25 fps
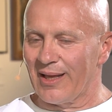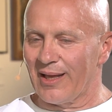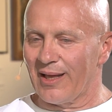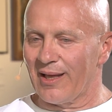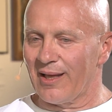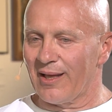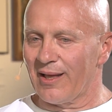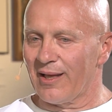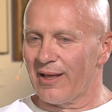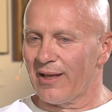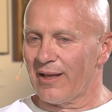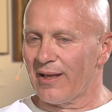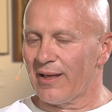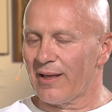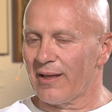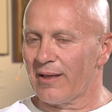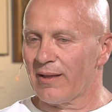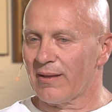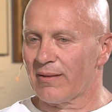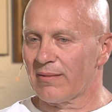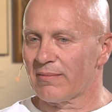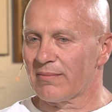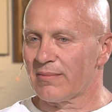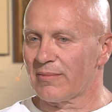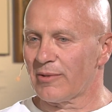E,
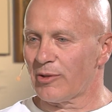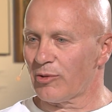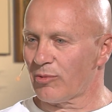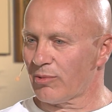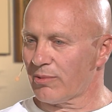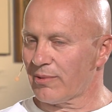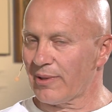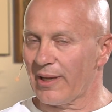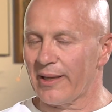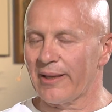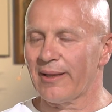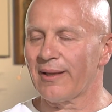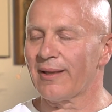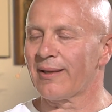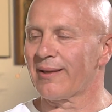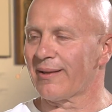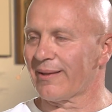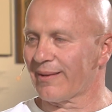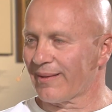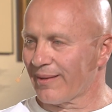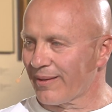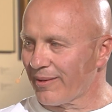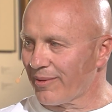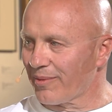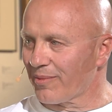I tutaj
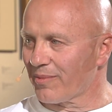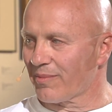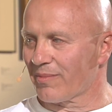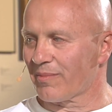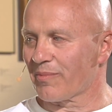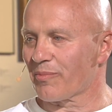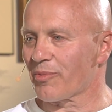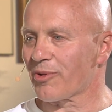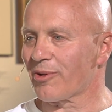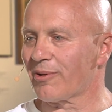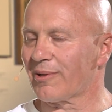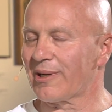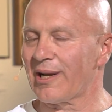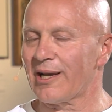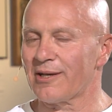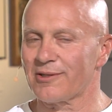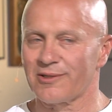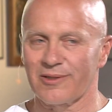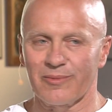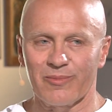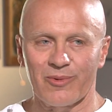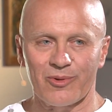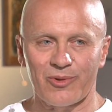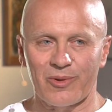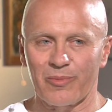przy
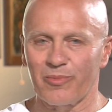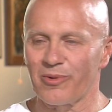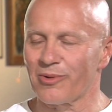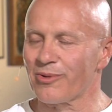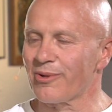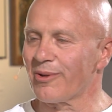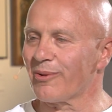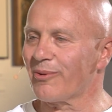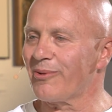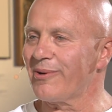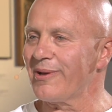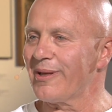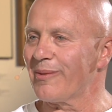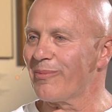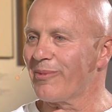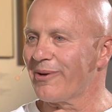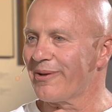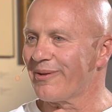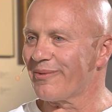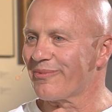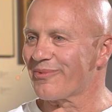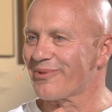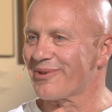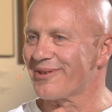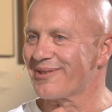okazji może podziękuję
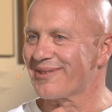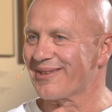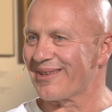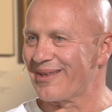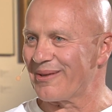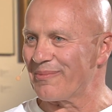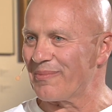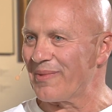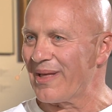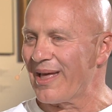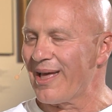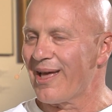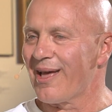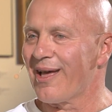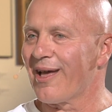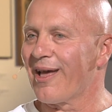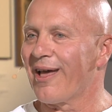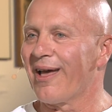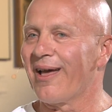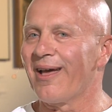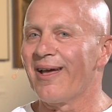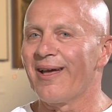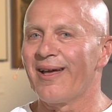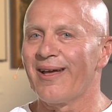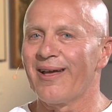moim wszystkim
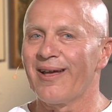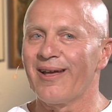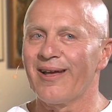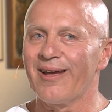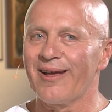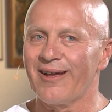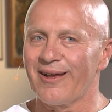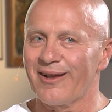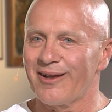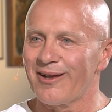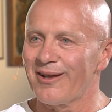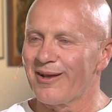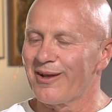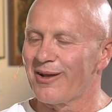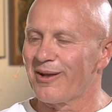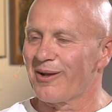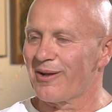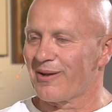e,